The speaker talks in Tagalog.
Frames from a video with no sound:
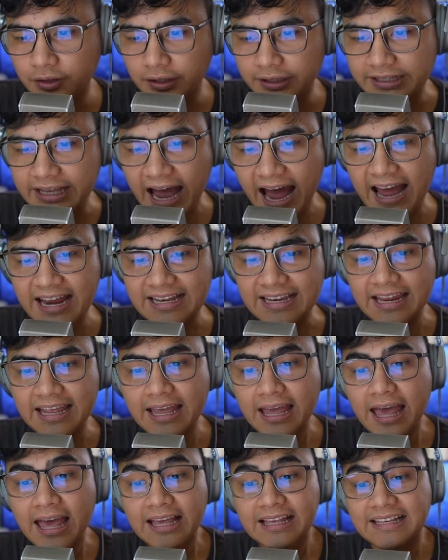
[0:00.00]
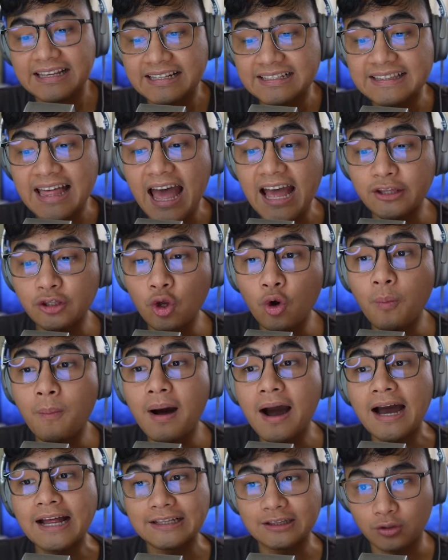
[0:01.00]
Yan kita nyo
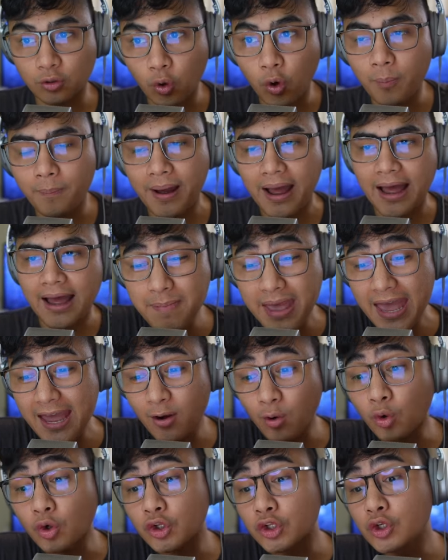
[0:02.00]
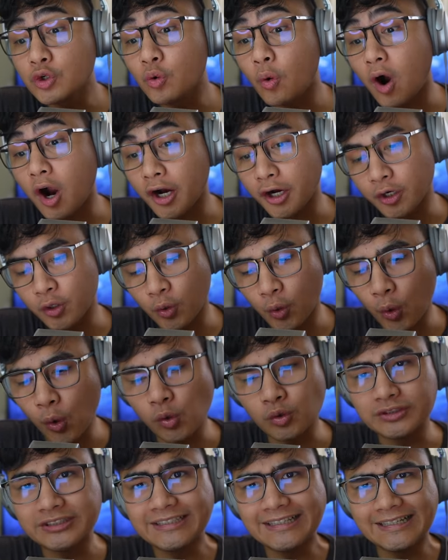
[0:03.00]
mga tropa. Merong QR
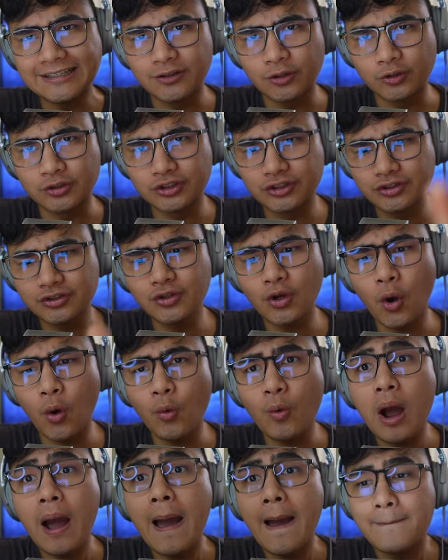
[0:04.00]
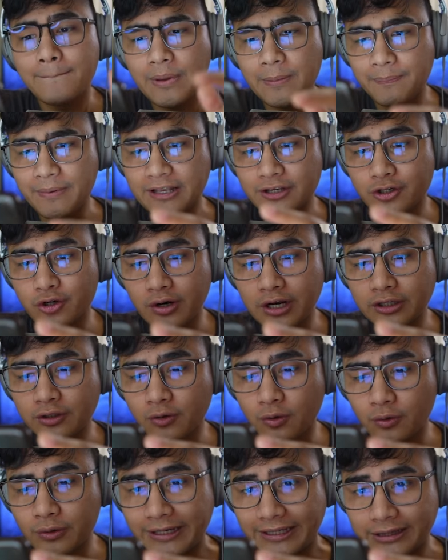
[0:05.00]
code dito. So, pipicturean
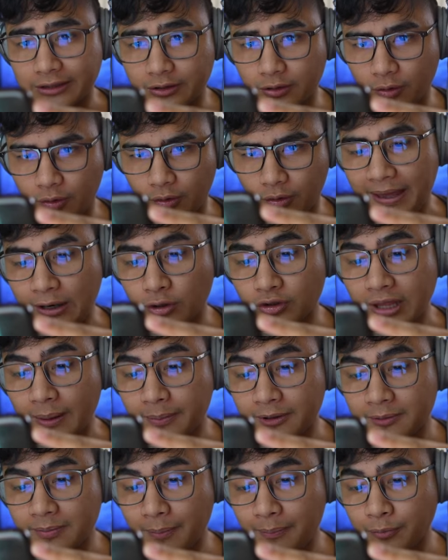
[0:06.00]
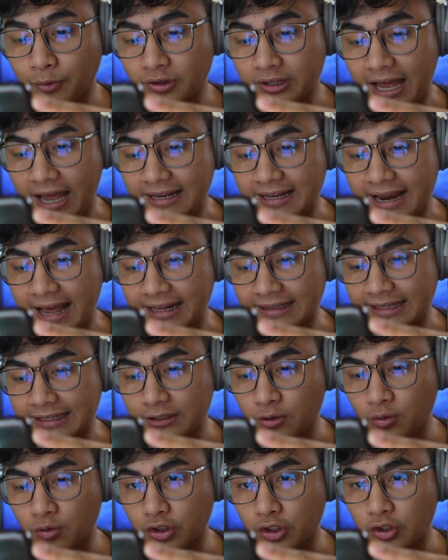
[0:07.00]
ko ulit to. Pero dapat mapuntahan
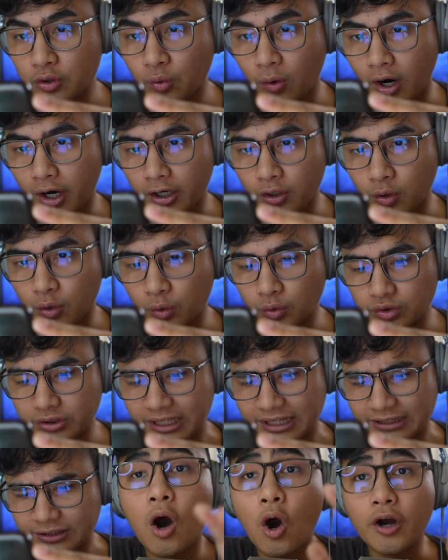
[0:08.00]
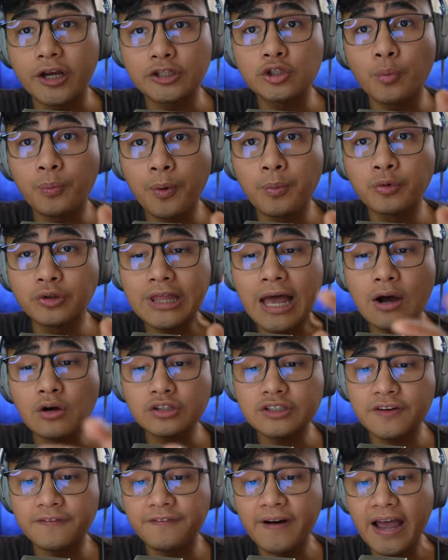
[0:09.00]
natin yung QR code na to. Okay, so pumunta ako
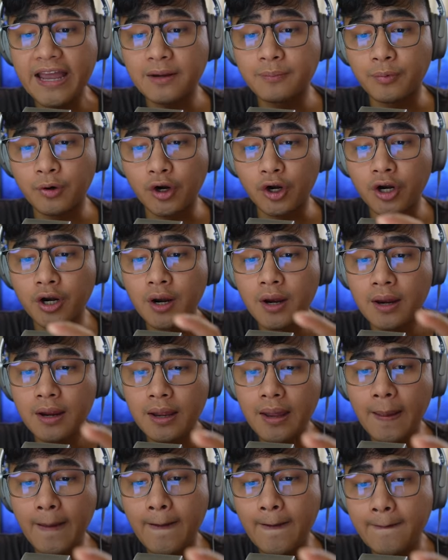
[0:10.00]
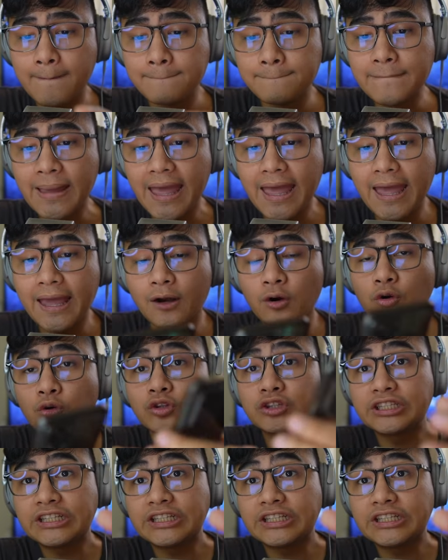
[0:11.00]
sa Viber. Meron